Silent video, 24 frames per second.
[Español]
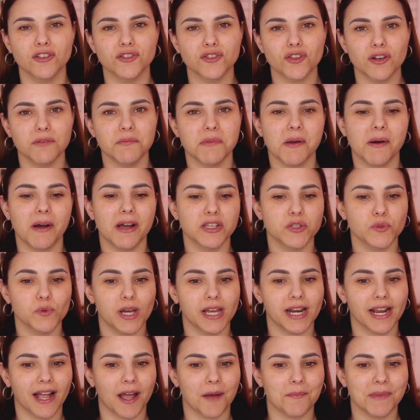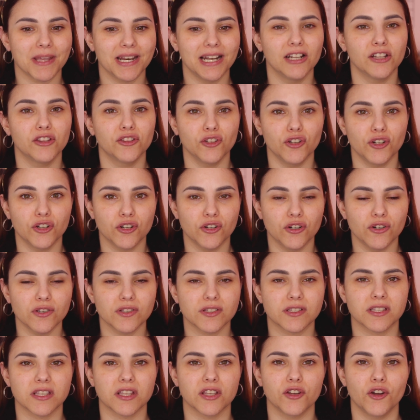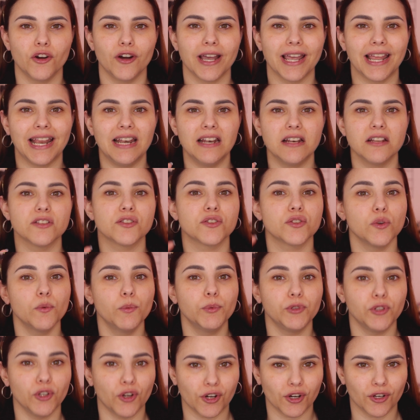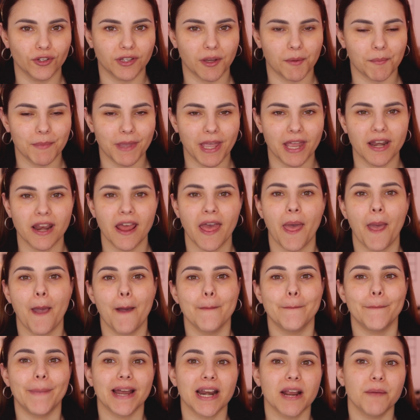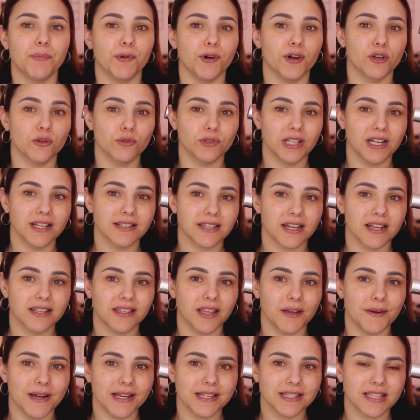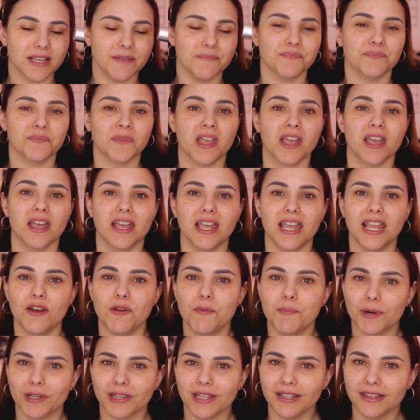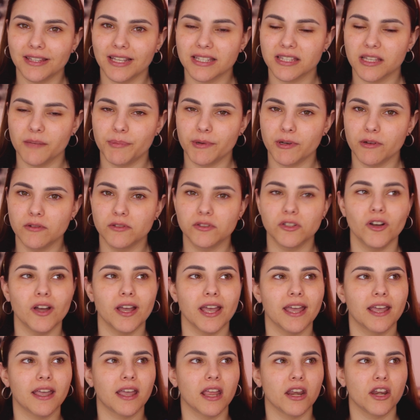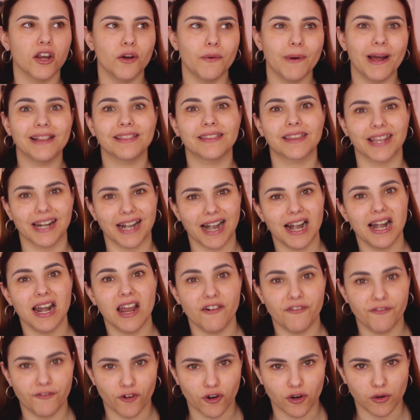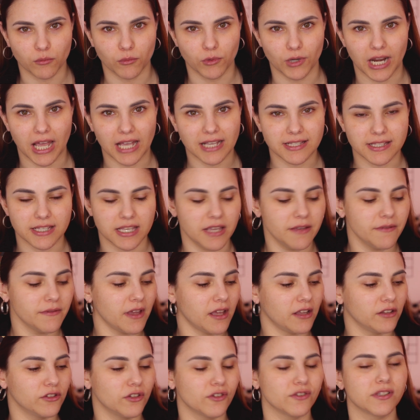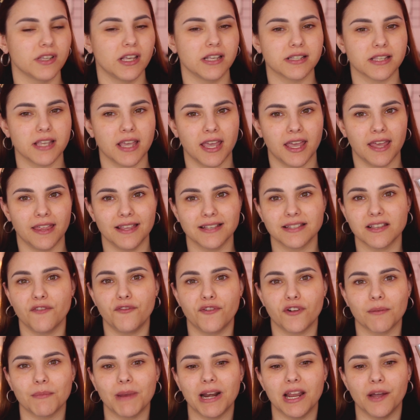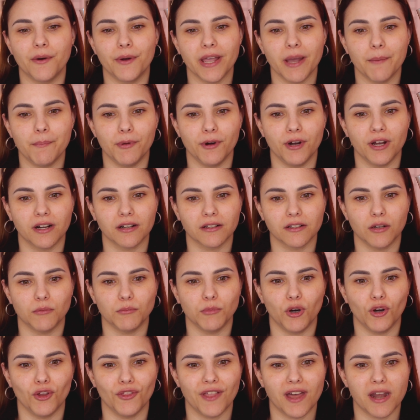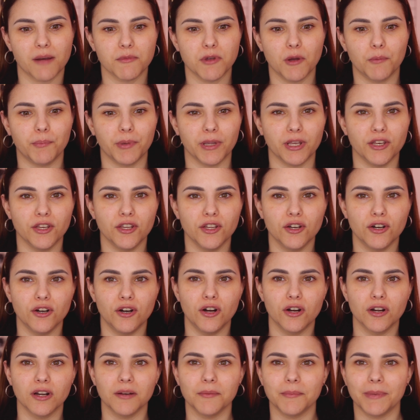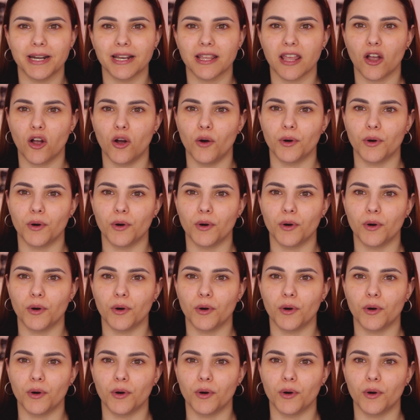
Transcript: no solo me va a ayudar a cambiar el tono, sino el subtono también para poder utilizar esta base. Y lo importante de este producto es que no va a alterar la fórmula, ¿sí? Entonces, eh, de esa forma les voy a poder como dar mi opinión, ver qué